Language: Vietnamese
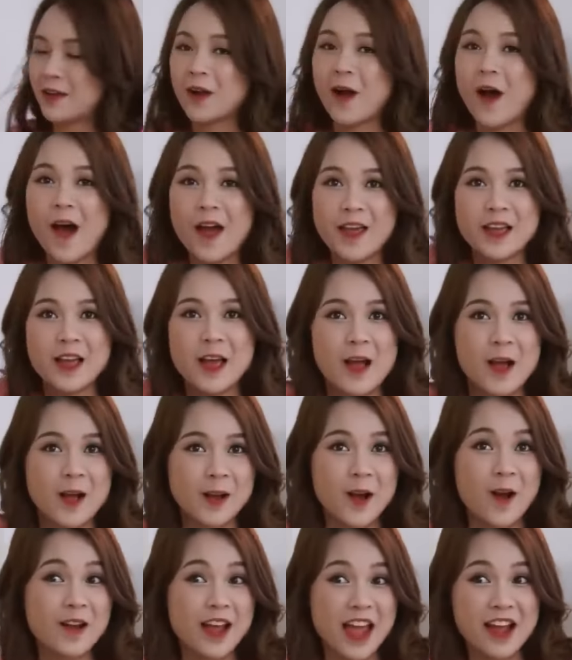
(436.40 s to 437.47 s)
Rồi,
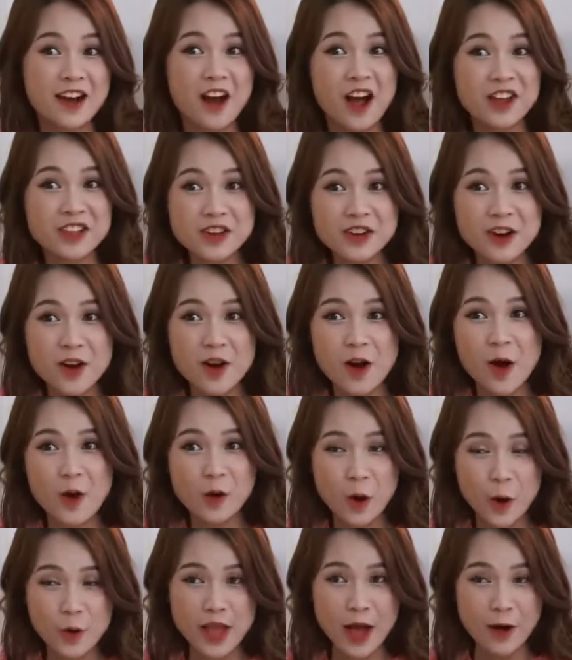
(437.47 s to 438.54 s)
con nghe rõ chưa?
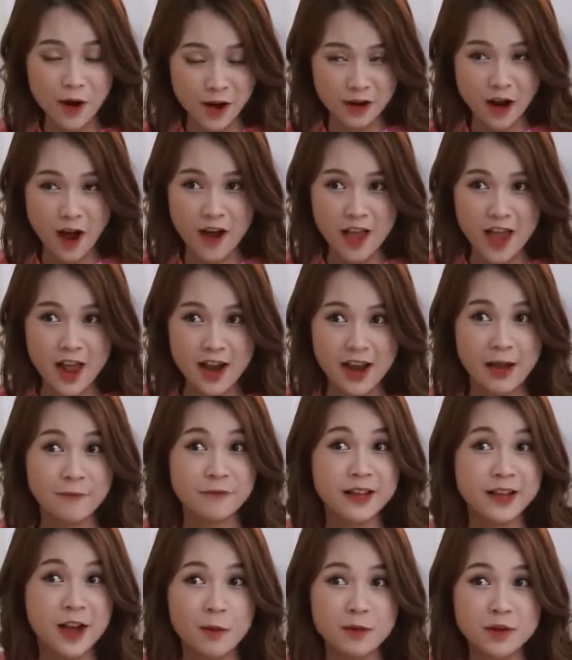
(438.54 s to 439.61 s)
Cô giáo con nói làm
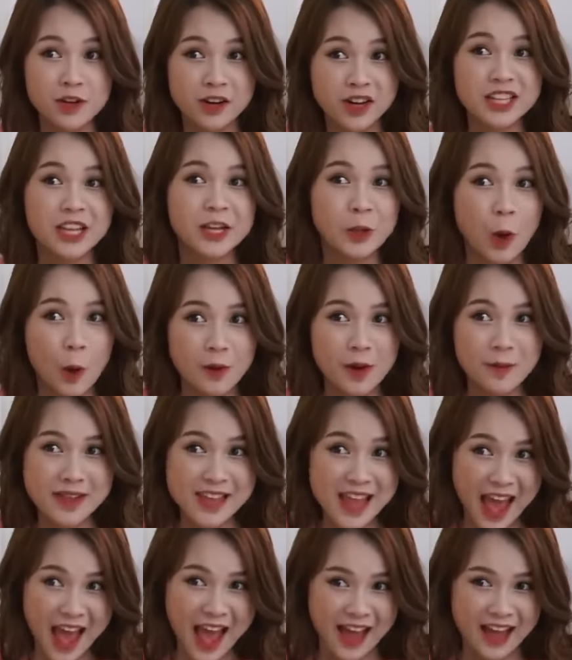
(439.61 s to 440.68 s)
phi công được đó thì tốt lắm đó
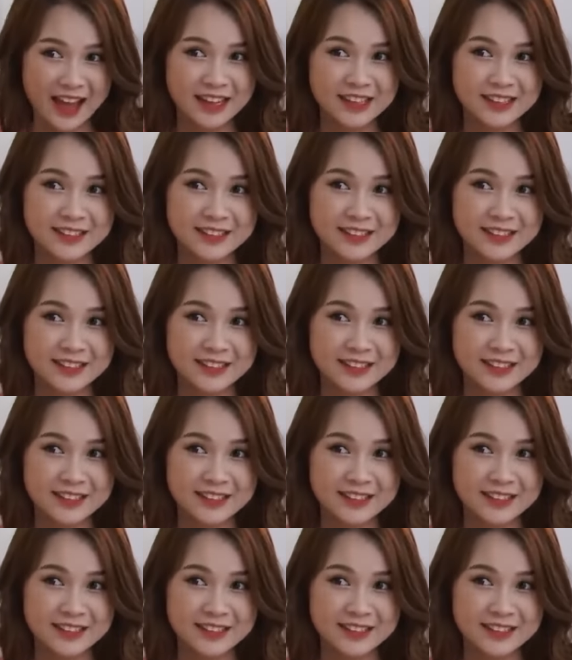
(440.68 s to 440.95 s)
nha.